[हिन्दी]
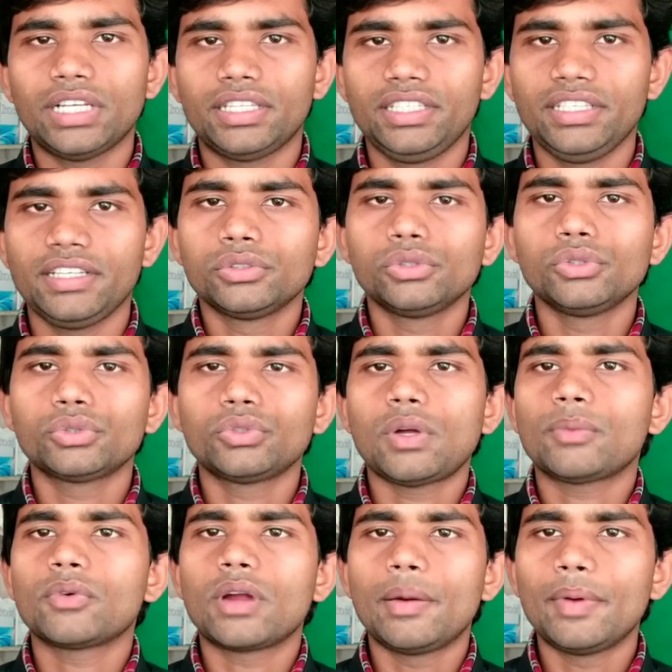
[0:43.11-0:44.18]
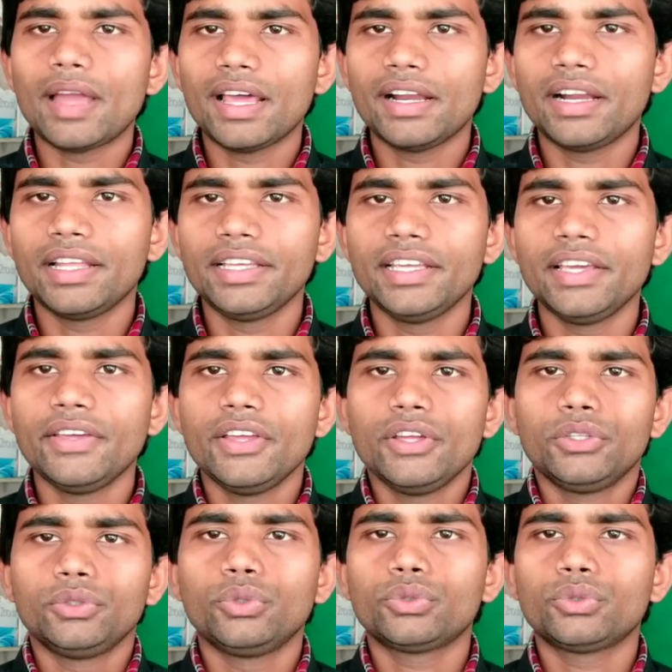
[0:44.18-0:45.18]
हो जाती है दोस्तों आपको घबराना नहीं है